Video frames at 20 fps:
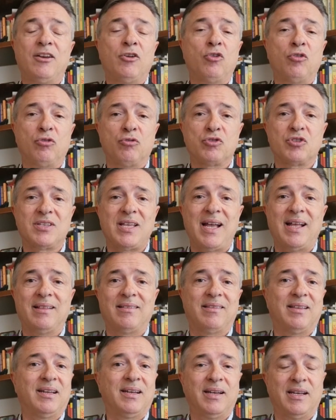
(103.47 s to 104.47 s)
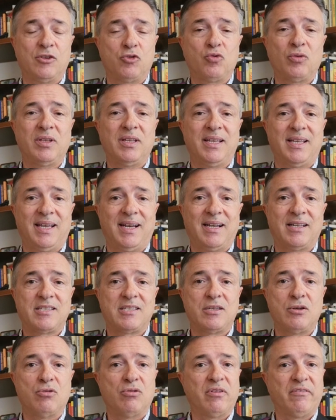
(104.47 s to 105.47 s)
E nonostante nelle sue
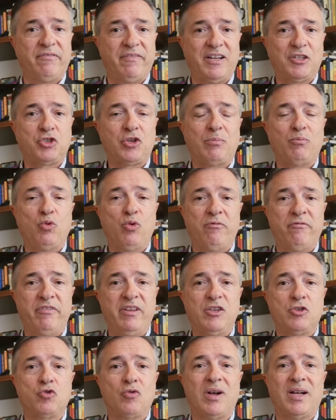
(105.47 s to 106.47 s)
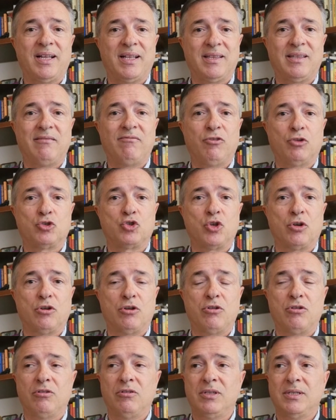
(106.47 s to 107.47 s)
dichiarazioni faccia buon viso a cattivo
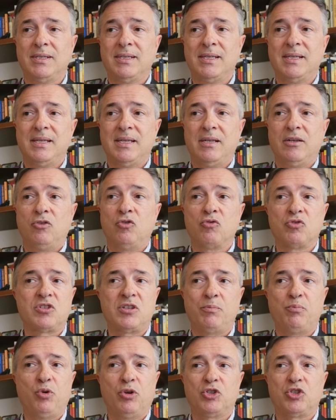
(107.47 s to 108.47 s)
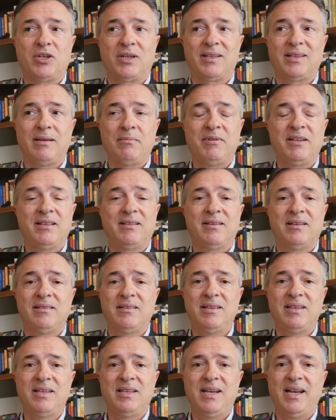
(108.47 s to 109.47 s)
gioco, non si può
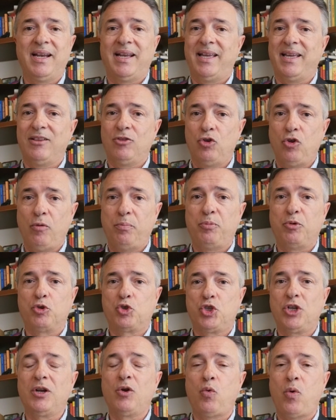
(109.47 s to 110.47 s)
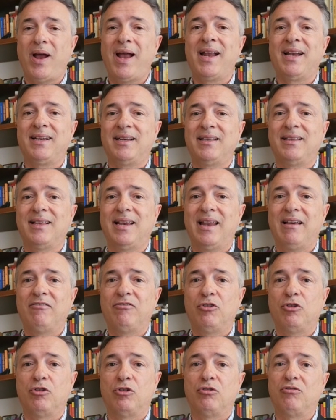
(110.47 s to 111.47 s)
certamente dire che dopo cinque anni di
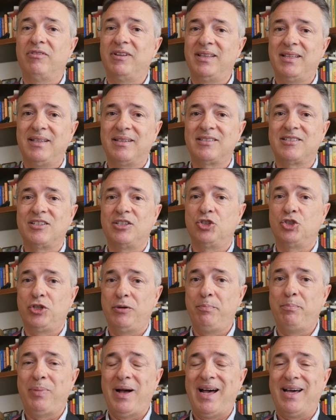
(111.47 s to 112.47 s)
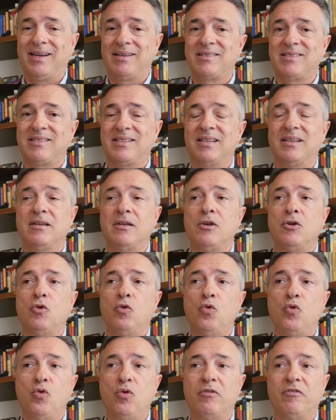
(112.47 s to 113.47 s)
lavoro vedersi scipparsi,
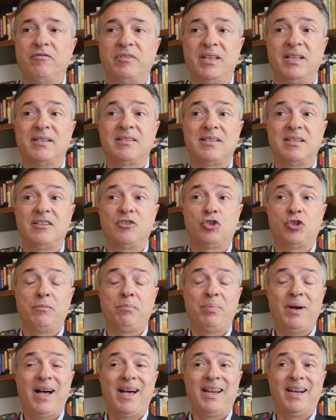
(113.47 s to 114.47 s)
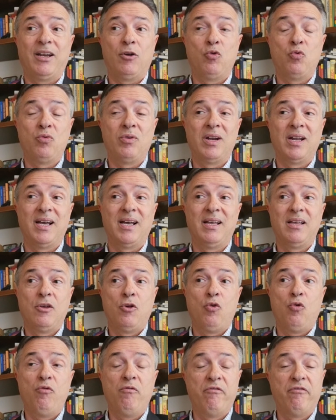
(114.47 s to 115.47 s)
un, vedersi scippare un,
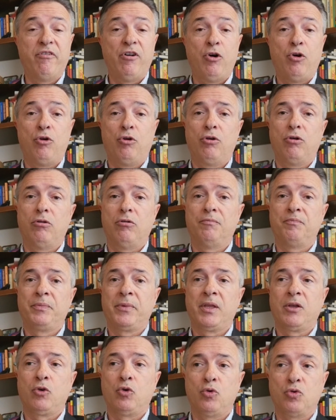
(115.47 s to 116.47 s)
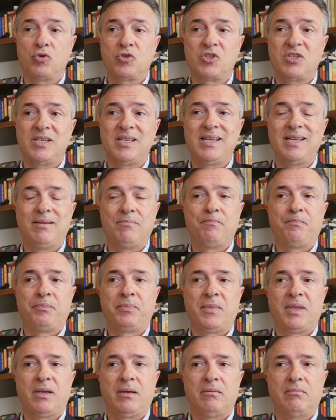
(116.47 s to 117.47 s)
un volo così